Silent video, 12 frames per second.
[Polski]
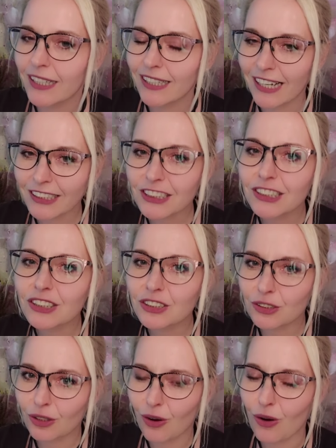Każdy,
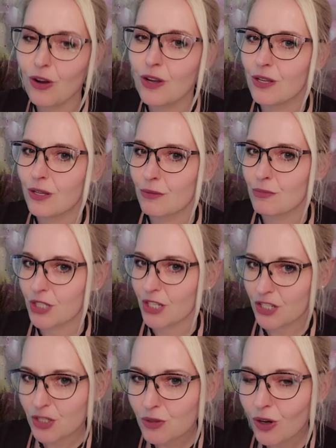kto
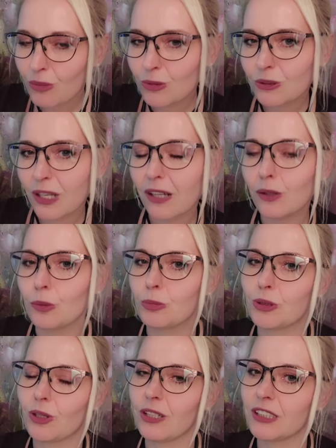przeżył komunę lub
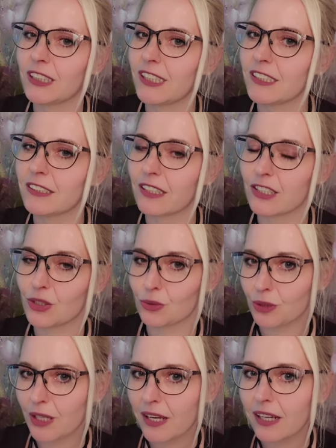trochę się
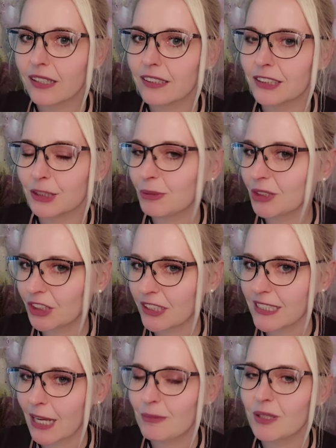interesuje tymi
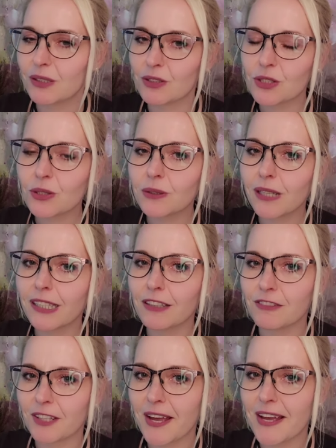czasami, doskonale
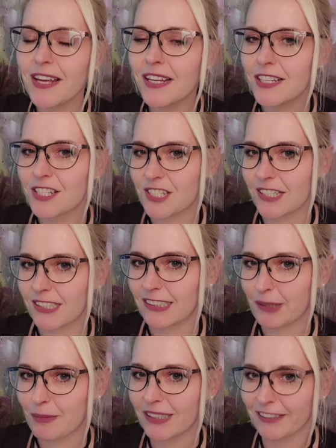wie, że
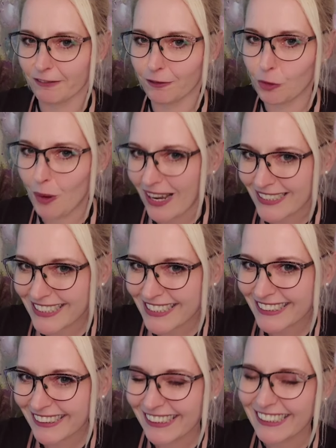temat władzy,